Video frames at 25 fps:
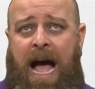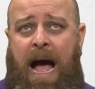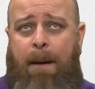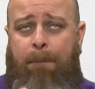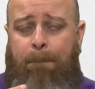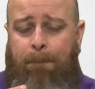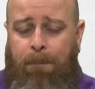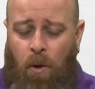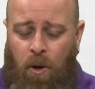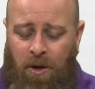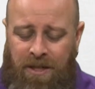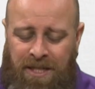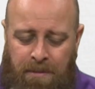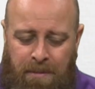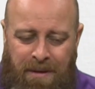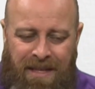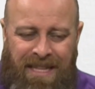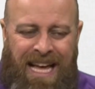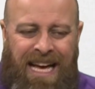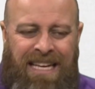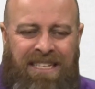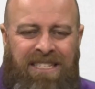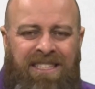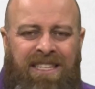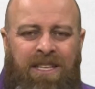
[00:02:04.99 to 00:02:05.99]
a
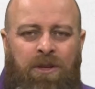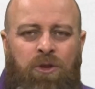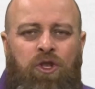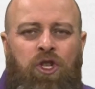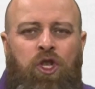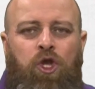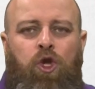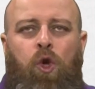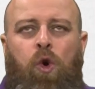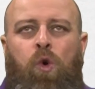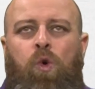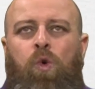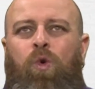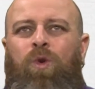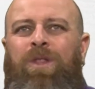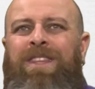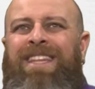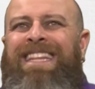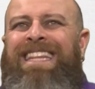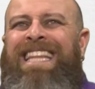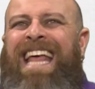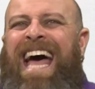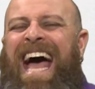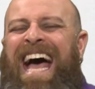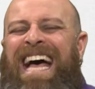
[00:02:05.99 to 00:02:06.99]
possibilidade de ter o ditongo
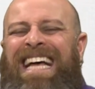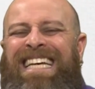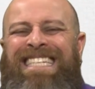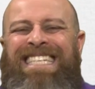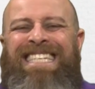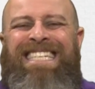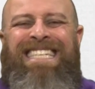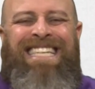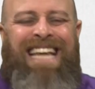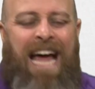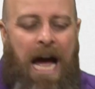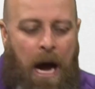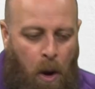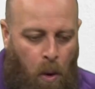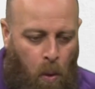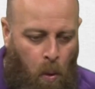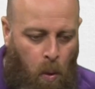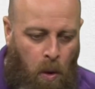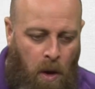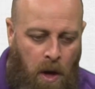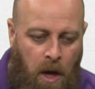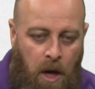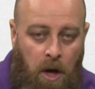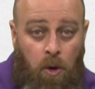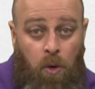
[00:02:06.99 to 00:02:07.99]

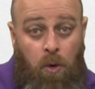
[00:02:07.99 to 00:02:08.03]
nasal.